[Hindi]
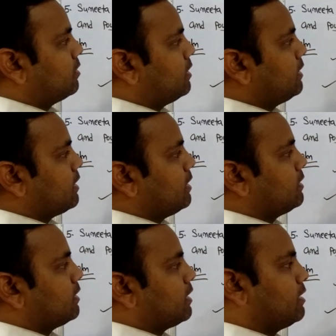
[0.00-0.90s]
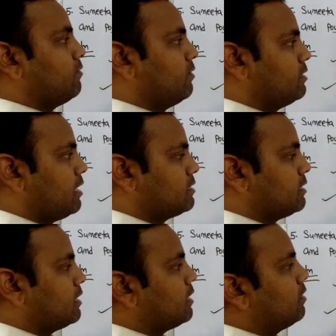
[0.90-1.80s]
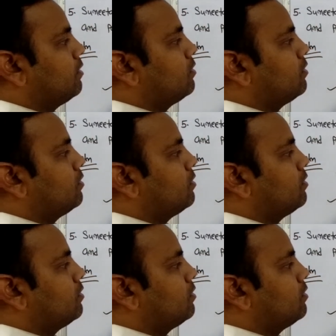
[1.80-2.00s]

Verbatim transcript: क्लियर है ये कैरी वन यहाँ चला गया